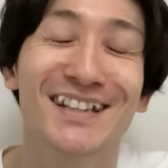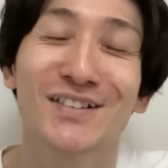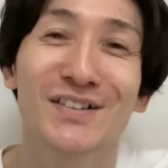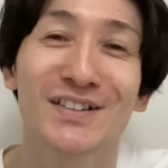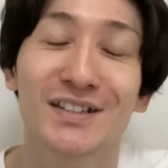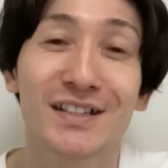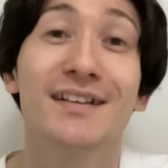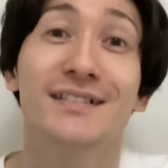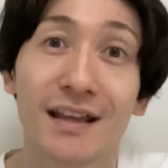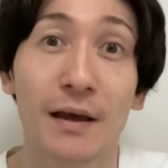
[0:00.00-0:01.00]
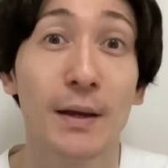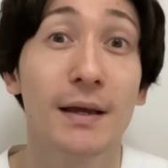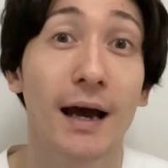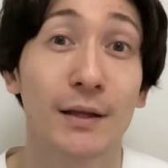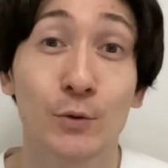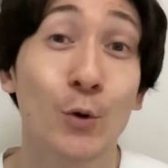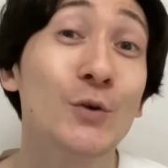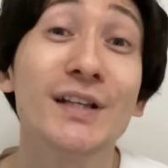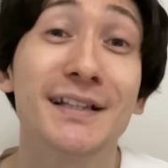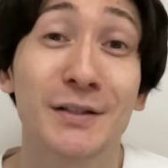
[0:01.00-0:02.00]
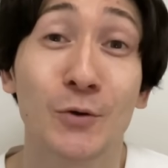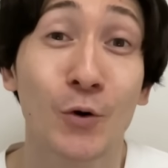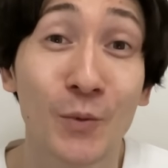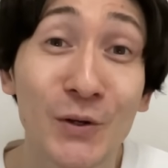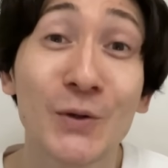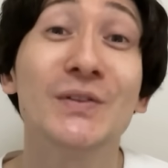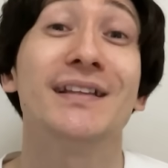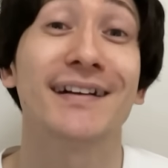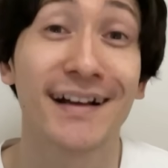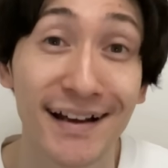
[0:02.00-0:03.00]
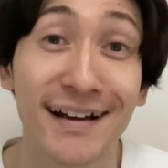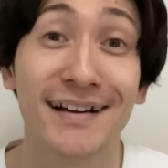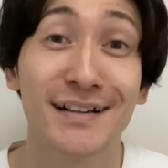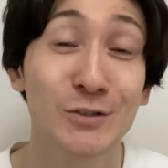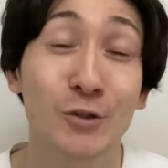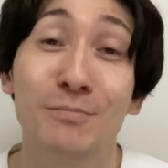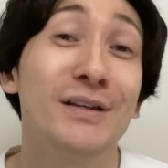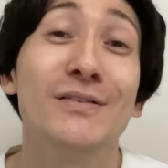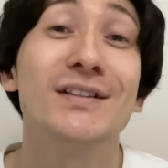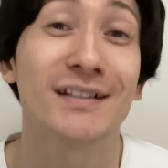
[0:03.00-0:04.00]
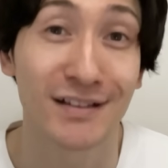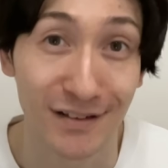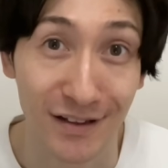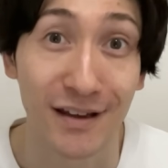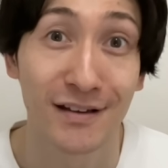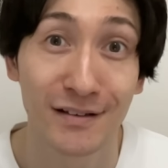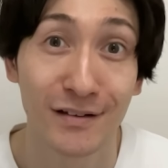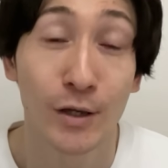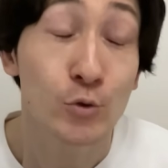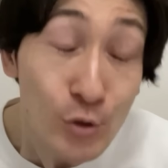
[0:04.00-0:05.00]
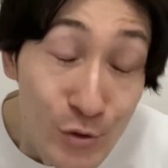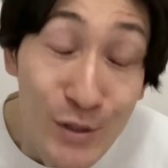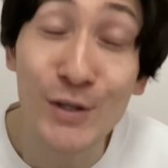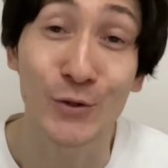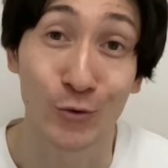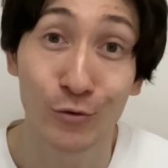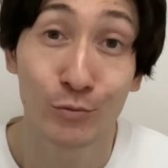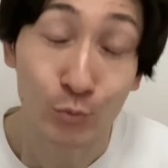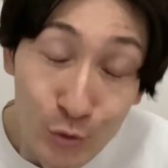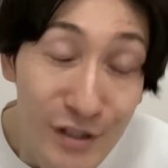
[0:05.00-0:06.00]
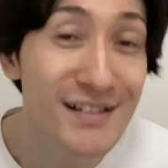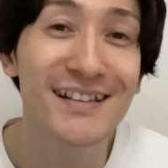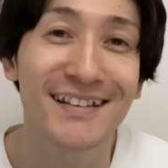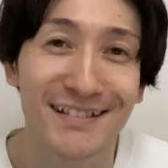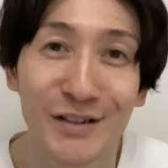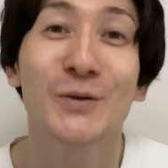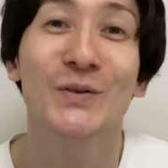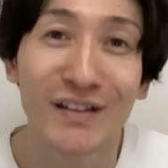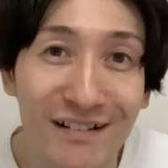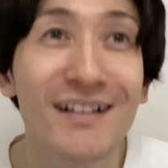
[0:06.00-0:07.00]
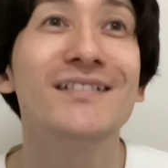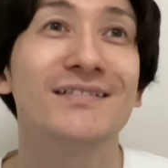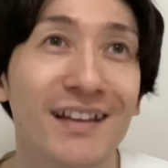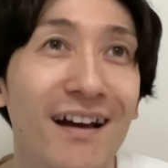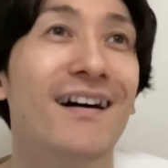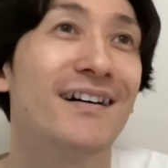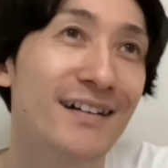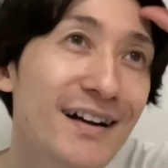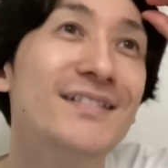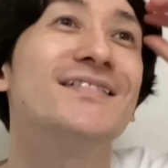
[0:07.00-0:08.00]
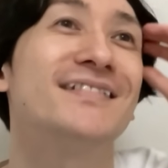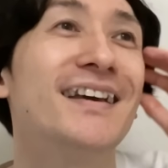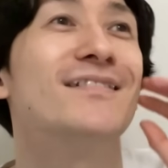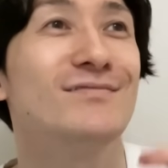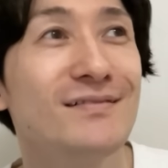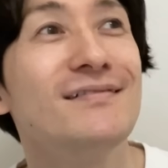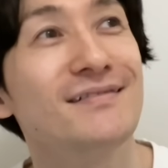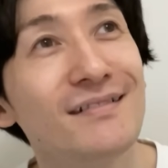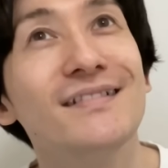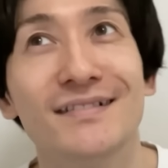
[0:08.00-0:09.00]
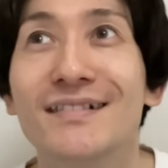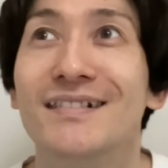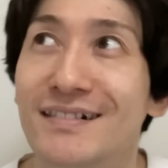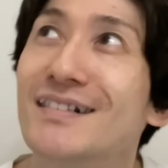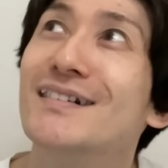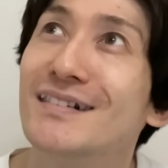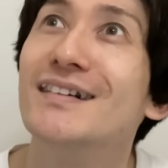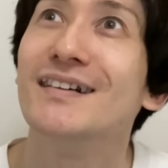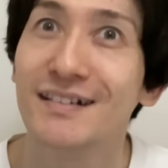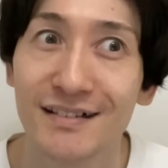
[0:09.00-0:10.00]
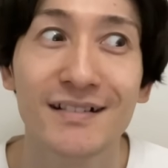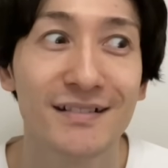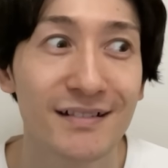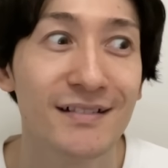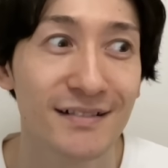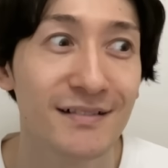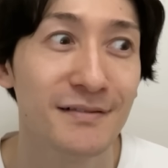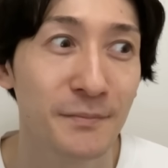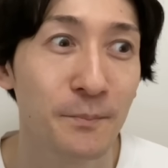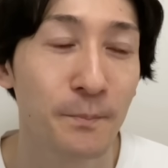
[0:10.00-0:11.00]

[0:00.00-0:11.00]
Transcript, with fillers: 違う違う違う、じゃなくて、あの、国内だと思い込んでたから、ちょっとびっくりしちゃっただけ。全然いいよ。うん、全然いい。なるほどね、韓国ね。あ、韓国ね。うん、うん、うん、うん、うん、うん。